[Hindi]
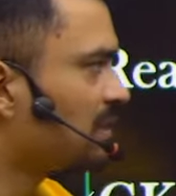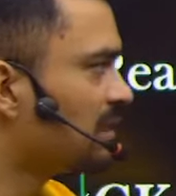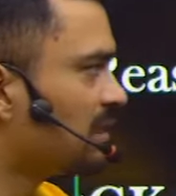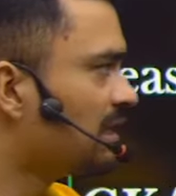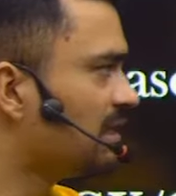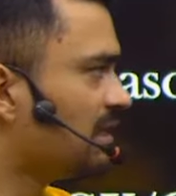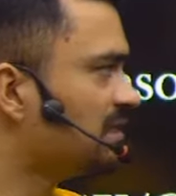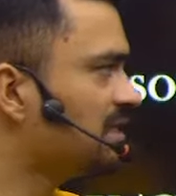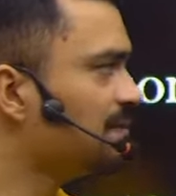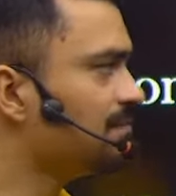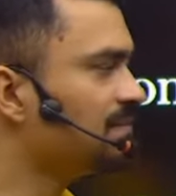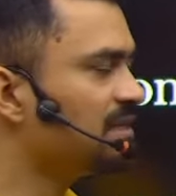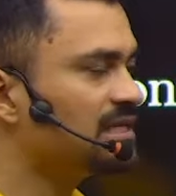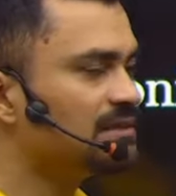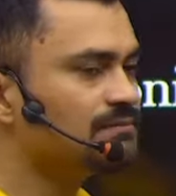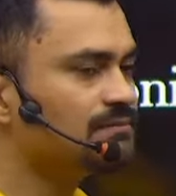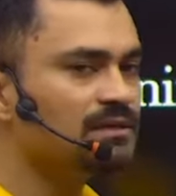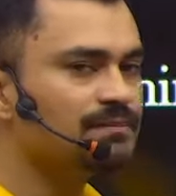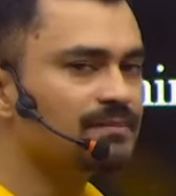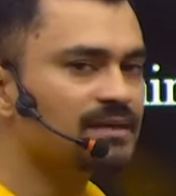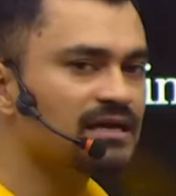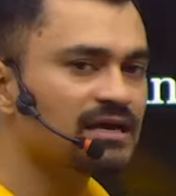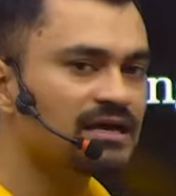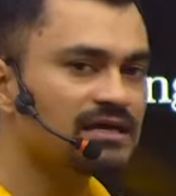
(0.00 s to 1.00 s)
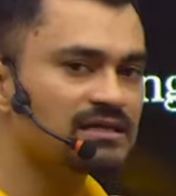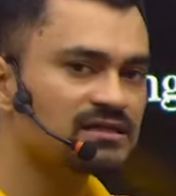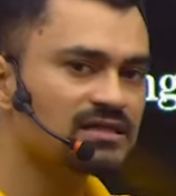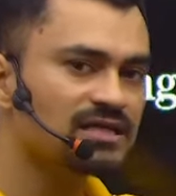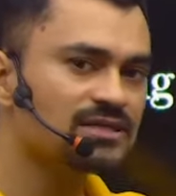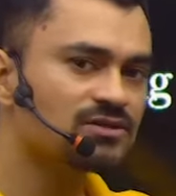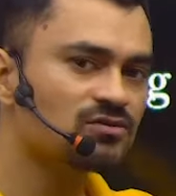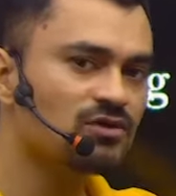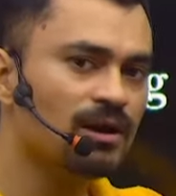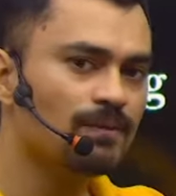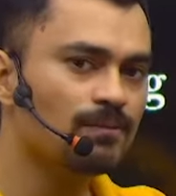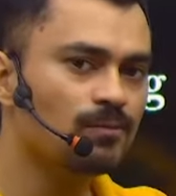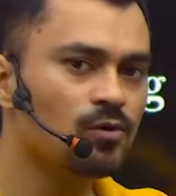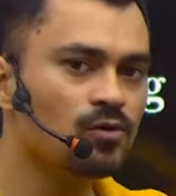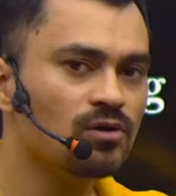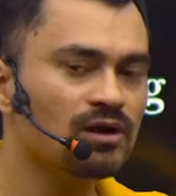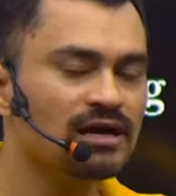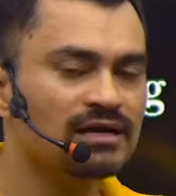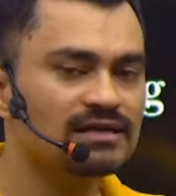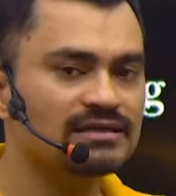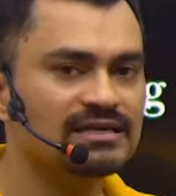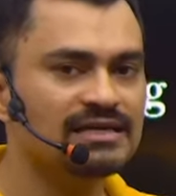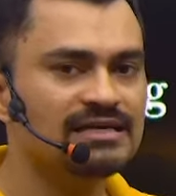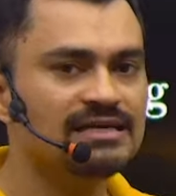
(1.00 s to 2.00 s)
ये मिनिमम है कि इतने तो आपको
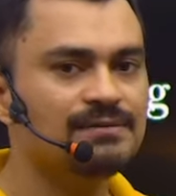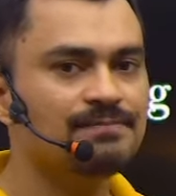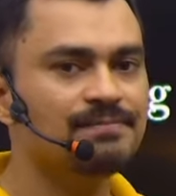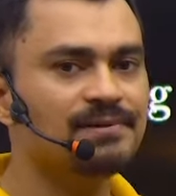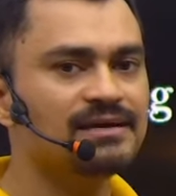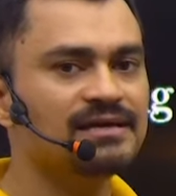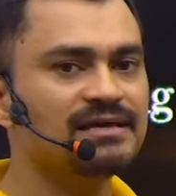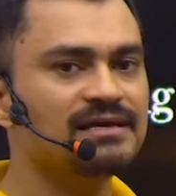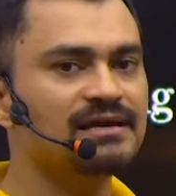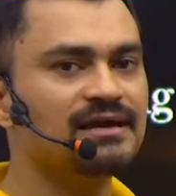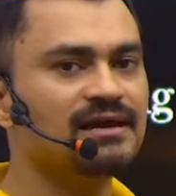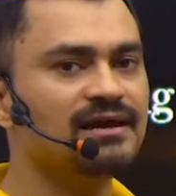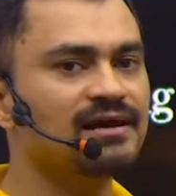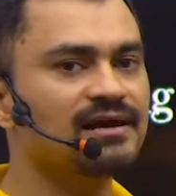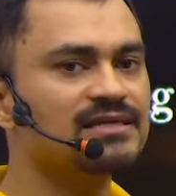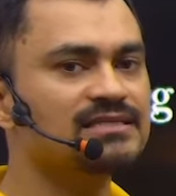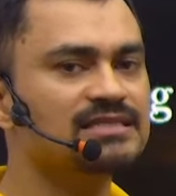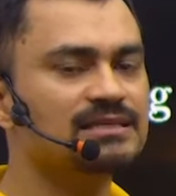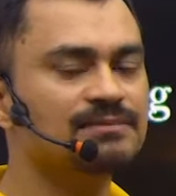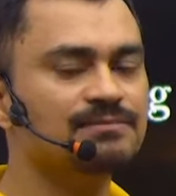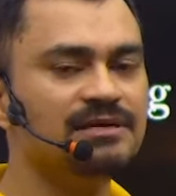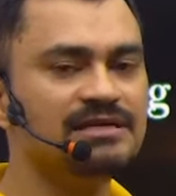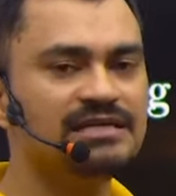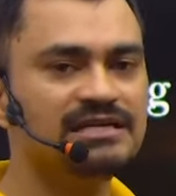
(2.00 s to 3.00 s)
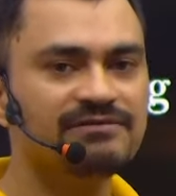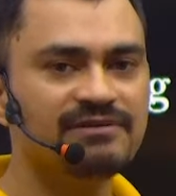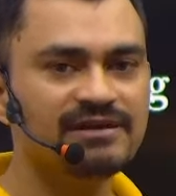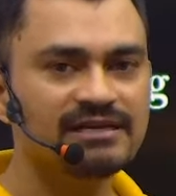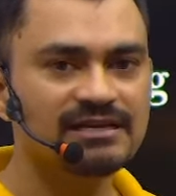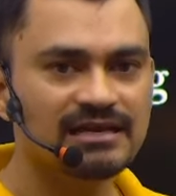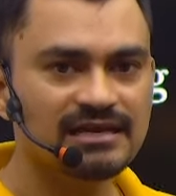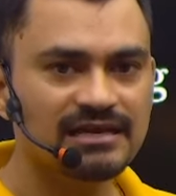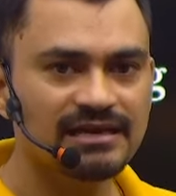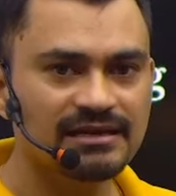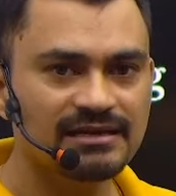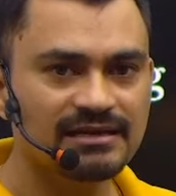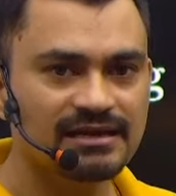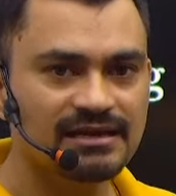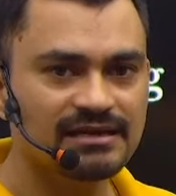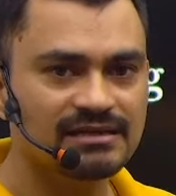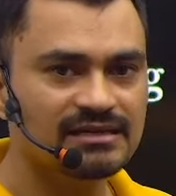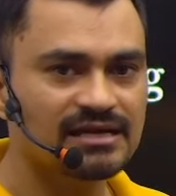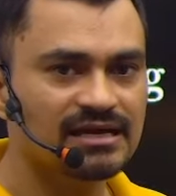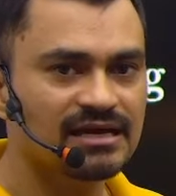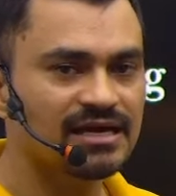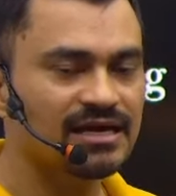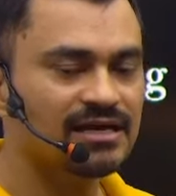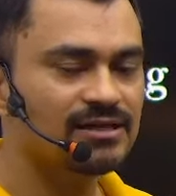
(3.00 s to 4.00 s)
करने ही पड़ेंगे अगर सी बी क्लियर
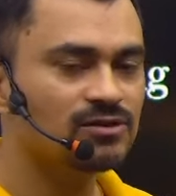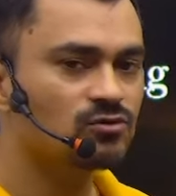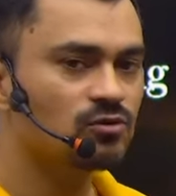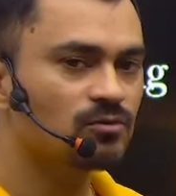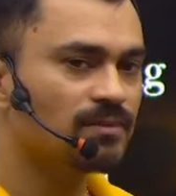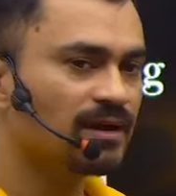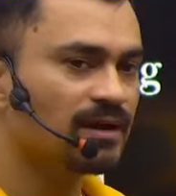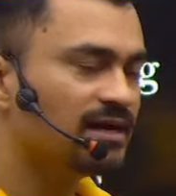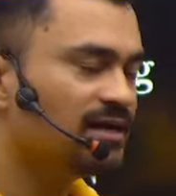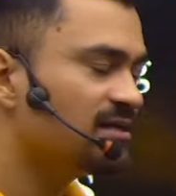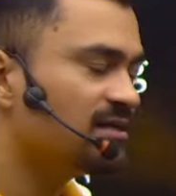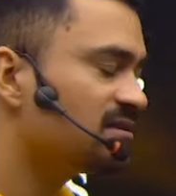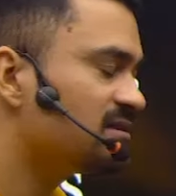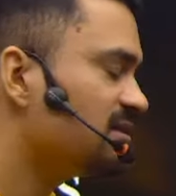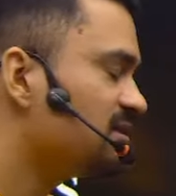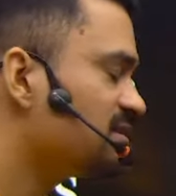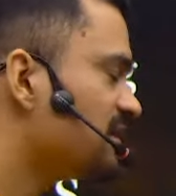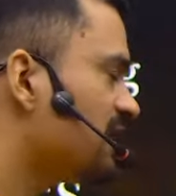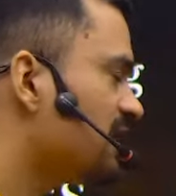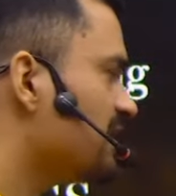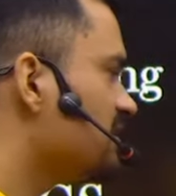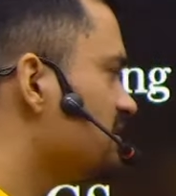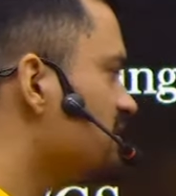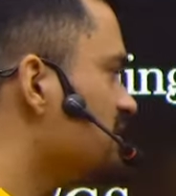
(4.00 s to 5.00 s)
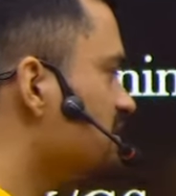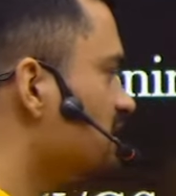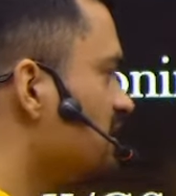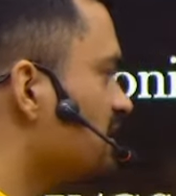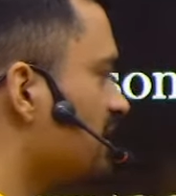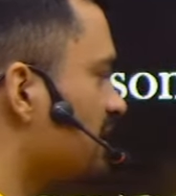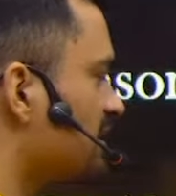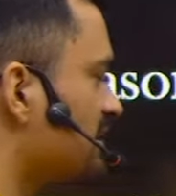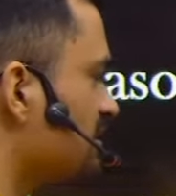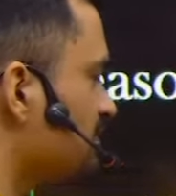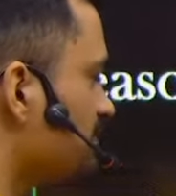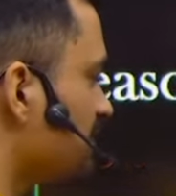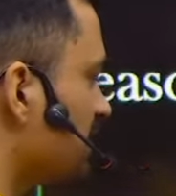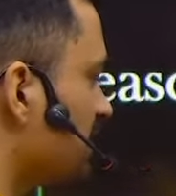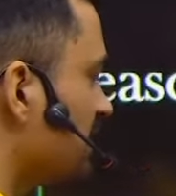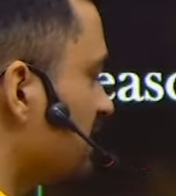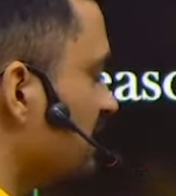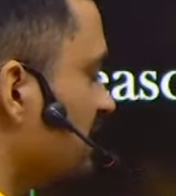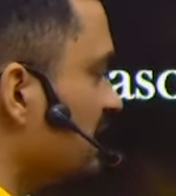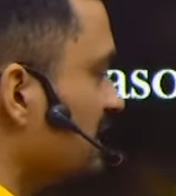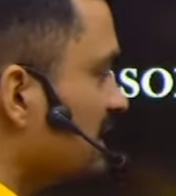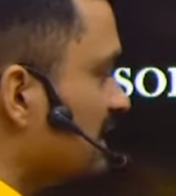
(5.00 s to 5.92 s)
करना है तो भाई इतनी सारी चीज़ें करनी पड़ेगी